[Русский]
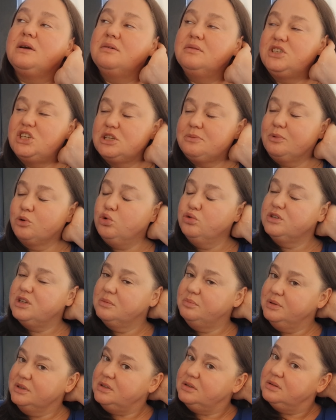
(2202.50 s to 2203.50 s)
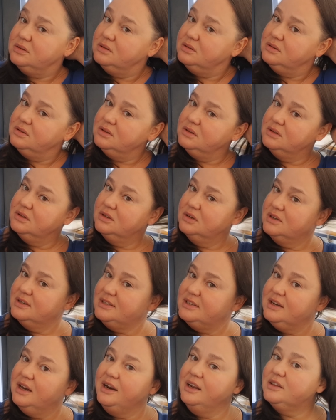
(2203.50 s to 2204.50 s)
сейчас э, могу забыть. С
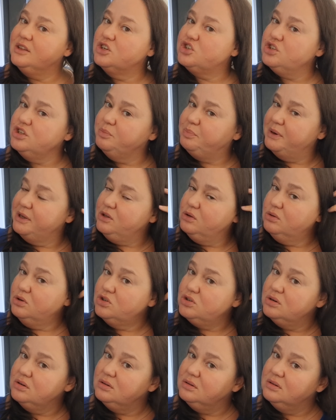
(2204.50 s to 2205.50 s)
сигаретой же не пойдешь.